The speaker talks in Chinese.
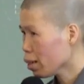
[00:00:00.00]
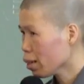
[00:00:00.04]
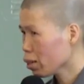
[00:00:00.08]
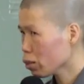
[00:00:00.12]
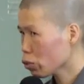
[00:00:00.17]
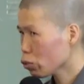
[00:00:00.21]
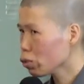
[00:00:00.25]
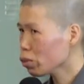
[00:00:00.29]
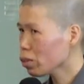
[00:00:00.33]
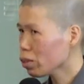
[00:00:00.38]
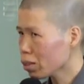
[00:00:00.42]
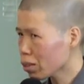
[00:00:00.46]

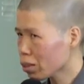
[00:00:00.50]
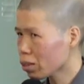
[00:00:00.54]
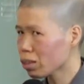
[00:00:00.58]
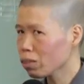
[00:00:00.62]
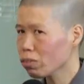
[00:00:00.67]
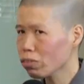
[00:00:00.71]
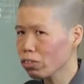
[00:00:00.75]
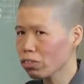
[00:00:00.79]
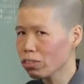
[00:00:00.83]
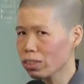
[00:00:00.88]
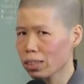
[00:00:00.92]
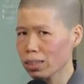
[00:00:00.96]
呃，就是
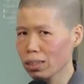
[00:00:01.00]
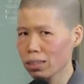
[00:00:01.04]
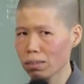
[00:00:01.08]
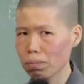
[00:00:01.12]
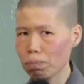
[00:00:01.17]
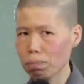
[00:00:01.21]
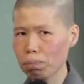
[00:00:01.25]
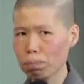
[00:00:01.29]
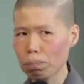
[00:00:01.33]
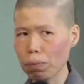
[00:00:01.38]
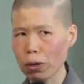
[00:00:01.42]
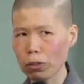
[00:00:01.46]
师父其
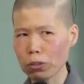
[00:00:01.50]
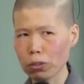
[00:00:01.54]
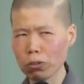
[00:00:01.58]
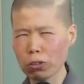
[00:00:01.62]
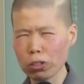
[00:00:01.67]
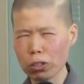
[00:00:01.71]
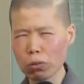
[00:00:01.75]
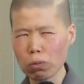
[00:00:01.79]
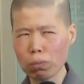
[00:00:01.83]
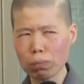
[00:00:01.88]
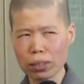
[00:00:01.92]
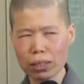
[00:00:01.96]
实保留
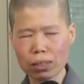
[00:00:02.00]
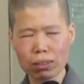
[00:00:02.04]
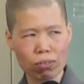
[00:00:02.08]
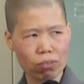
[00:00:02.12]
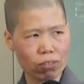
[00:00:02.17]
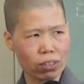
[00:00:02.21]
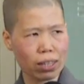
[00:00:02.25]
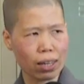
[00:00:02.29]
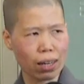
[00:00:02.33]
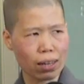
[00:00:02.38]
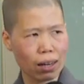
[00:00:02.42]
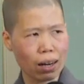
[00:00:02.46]
给我们一个
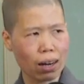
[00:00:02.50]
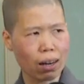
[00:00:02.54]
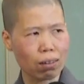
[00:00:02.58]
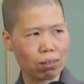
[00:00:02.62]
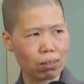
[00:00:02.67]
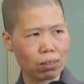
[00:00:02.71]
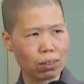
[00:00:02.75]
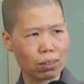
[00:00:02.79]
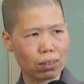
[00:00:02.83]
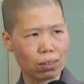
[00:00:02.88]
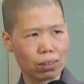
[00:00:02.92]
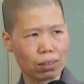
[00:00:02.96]
非常
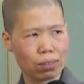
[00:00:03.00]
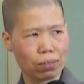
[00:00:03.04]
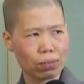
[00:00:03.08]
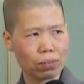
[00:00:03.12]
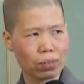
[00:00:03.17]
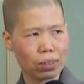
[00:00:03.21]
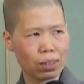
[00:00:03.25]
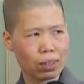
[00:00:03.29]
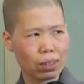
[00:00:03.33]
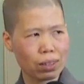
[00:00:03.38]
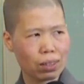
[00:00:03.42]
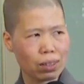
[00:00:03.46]
好的，
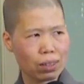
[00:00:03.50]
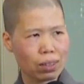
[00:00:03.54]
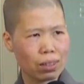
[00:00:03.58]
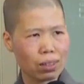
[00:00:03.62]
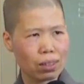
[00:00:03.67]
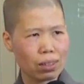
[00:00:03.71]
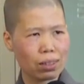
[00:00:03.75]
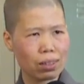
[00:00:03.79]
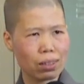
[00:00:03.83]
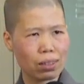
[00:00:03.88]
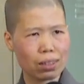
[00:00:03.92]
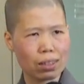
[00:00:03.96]

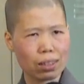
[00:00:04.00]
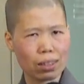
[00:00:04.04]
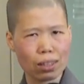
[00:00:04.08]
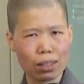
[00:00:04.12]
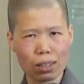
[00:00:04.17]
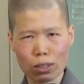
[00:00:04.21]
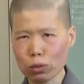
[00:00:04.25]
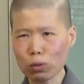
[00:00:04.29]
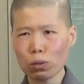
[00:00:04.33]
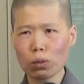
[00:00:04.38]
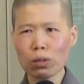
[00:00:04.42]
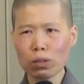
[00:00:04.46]
呃，
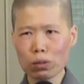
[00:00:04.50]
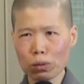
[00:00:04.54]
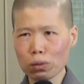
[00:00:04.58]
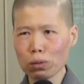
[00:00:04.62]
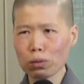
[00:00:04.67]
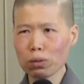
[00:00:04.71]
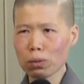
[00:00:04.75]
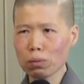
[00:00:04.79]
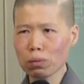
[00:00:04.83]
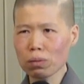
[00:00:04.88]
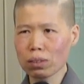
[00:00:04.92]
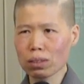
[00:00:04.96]
很多很
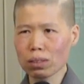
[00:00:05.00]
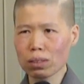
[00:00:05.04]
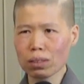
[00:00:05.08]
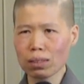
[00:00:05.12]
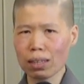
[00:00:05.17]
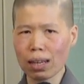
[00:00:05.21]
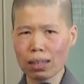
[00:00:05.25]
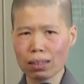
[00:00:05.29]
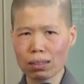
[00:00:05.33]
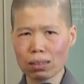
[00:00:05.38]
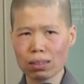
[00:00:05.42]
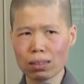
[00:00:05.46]
多东西
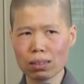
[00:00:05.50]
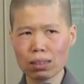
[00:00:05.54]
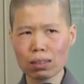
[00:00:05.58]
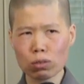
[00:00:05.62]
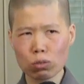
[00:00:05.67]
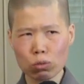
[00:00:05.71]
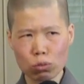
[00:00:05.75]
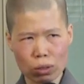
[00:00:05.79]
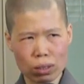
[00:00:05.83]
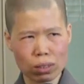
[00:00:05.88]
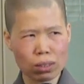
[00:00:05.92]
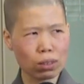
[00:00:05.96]
啦。其实
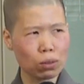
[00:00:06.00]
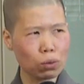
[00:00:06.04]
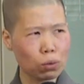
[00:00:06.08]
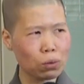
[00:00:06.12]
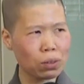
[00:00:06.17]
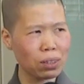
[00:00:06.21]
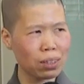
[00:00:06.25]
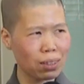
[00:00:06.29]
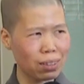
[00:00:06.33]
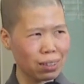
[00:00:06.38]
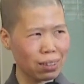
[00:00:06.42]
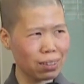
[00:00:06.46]
最珍
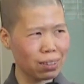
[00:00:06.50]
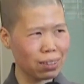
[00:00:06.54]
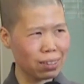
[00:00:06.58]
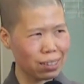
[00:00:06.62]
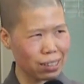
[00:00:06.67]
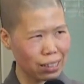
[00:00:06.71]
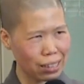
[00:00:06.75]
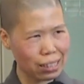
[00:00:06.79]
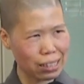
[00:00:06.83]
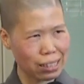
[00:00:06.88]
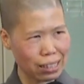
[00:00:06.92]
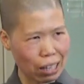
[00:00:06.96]
贵的其实是
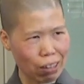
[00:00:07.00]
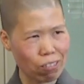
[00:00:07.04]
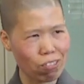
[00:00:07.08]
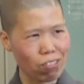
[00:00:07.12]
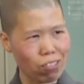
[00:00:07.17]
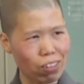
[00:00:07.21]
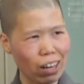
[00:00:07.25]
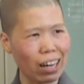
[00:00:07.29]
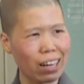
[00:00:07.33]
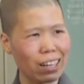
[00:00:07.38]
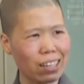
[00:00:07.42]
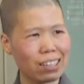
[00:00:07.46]
这个禅
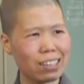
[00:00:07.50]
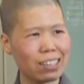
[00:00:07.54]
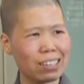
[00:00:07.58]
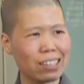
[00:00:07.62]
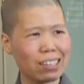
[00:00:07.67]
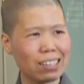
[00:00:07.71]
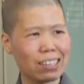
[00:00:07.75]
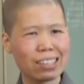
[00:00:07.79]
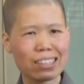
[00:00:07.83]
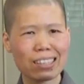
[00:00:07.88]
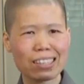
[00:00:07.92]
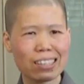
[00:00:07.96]
法。
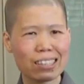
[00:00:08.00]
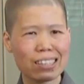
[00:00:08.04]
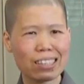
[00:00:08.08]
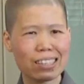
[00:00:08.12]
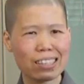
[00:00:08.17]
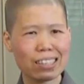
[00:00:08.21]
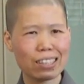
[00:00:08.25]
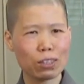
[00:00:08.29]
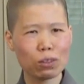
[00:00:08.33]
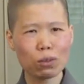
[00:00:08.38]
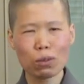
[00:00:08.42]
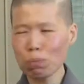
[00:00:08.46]

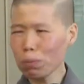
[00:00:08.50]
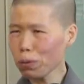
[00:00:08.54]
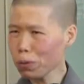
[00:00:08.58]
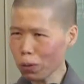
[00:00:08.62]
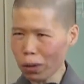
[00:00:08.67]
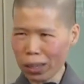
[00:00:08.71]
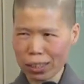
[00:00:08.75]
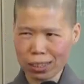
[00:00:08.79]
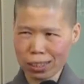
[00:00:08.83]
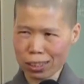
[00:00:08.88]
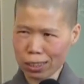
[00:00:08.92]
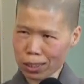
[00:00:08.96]
因为不
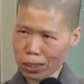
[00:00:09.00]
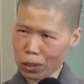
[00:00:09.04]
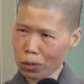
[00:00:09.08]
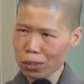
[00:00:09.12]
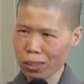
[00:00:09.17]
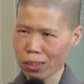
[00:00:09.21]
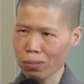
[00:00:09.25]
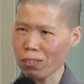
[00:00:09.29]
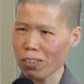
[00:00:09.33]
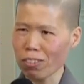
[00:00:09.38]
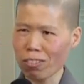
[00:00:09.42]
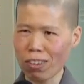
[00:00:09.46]
管你修
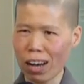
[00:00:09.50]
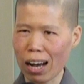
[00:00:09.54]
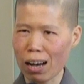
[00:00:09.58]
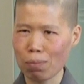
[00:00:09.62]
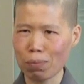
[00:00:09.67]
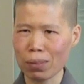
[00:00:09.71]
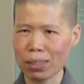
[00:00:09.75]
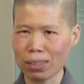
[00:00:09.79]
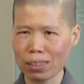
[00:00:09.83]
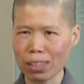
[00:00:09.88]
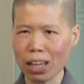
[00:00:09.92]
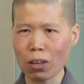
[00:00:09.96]
什么法
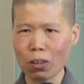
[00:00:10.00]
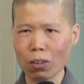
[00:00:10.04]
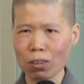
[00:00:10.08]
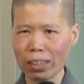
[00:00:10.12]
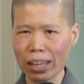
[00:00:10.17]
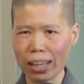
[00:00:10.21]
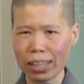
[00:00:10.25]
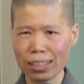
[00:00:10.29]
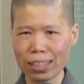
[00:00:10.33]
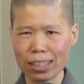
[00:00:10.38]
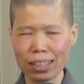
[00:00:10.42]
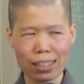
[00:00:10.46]
门，到后
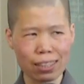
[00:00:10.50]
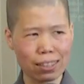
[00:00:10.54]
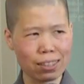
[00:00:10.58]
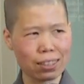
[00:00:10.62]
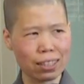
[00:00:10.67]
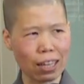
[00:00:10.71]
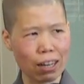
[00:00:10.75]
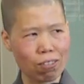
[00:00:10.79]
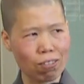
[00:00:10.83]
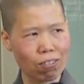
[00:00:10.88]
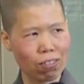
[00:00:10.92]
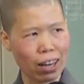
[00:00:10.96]
来一定跟
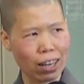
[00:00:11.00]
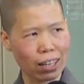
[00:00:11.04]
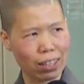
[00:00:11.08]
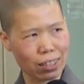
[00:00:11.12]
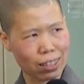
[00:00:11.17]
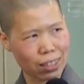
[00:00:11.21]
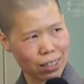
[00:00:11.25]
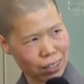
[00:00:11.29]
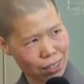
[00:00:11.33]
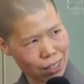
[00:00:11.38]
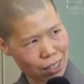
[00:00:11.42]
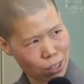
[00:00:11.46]
禅法
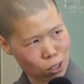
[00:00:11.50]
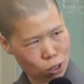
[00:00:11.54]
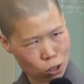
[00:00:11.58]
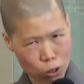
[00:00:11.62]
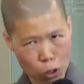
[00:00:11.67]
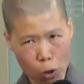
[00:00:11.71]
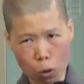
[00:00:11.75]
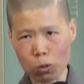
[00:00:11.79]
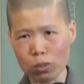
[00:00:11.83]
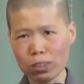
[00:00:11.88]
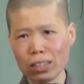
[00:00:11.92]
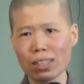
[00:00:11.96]
一定是
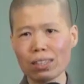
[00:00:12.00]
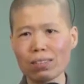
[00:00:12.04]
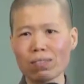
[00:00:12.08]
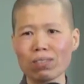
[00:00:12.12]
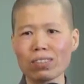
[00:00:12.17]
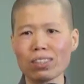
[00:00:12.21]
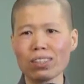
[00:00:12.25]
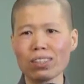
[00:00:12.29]
通的，